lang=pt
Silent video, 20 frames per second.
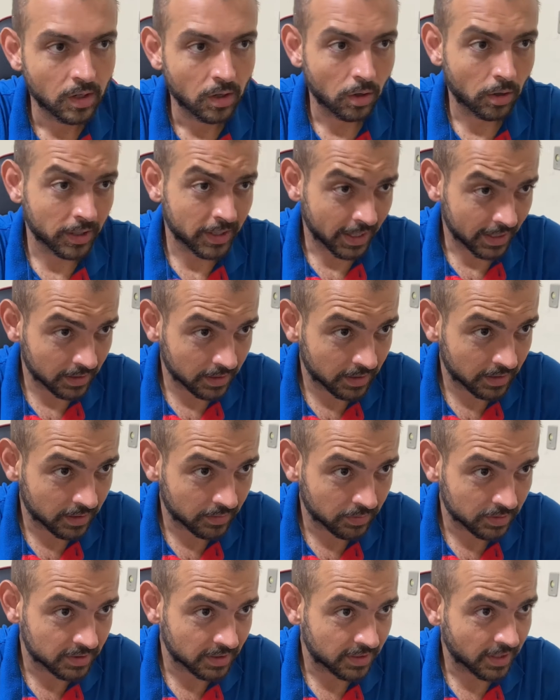Olha, Alana,
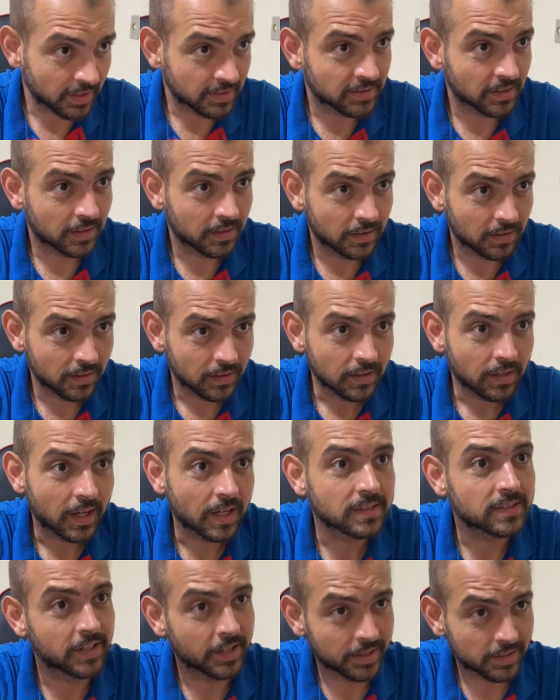você tem que seguir
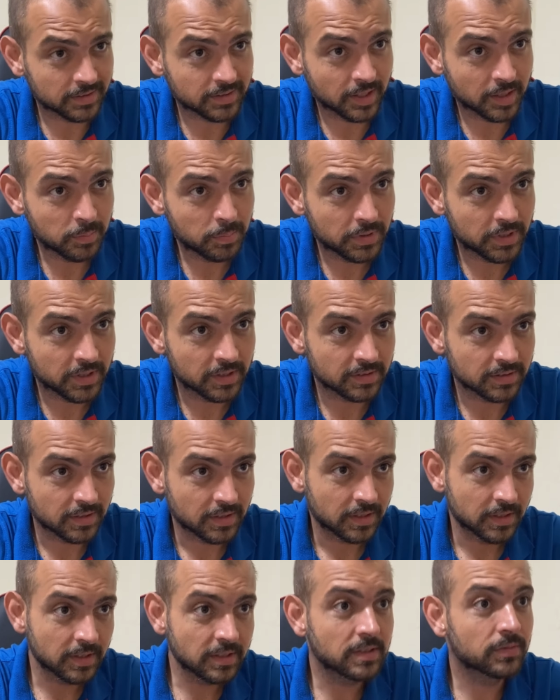as regras da empresa.
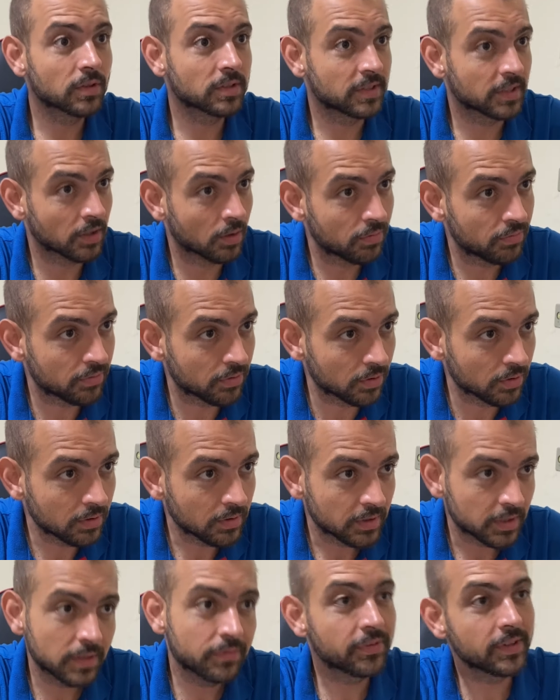E se você não
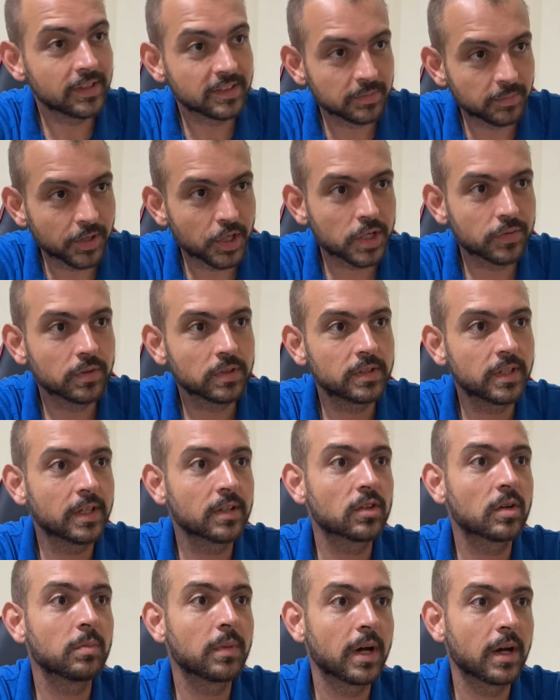for, infelizmente eu vou ter que
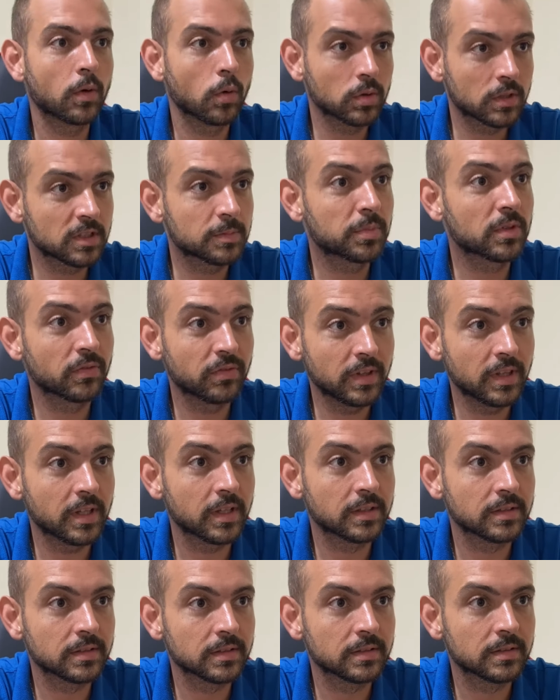tomar outras
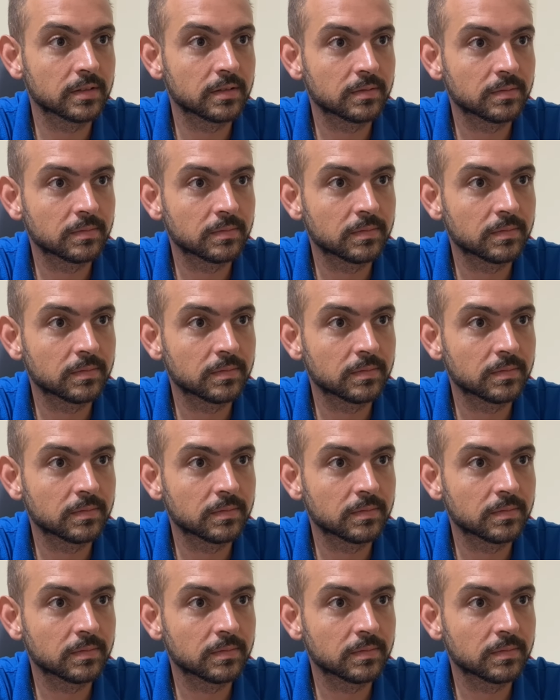providências.